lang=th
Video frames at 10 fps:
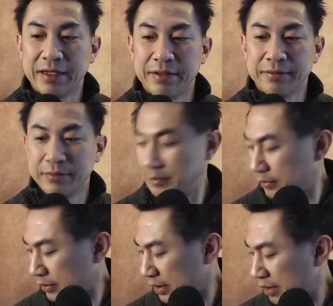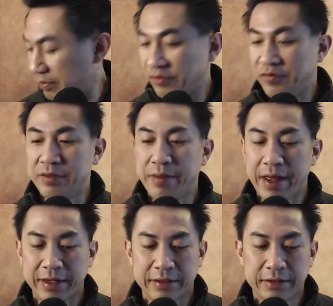ครับได่มีฟีดแบ็
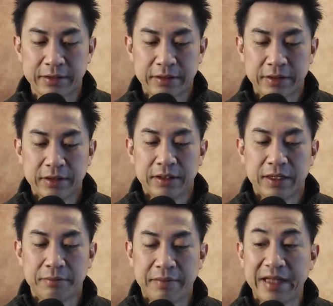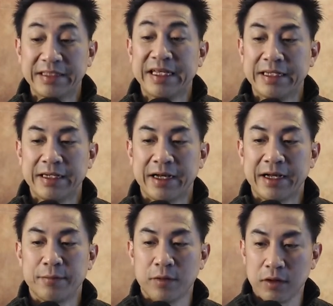ของแอดเจนเนี่ยนะครั
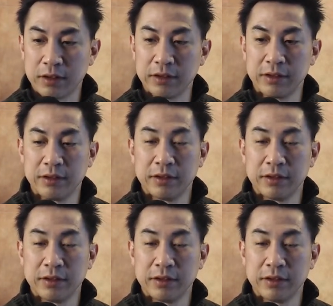บ ก็คือ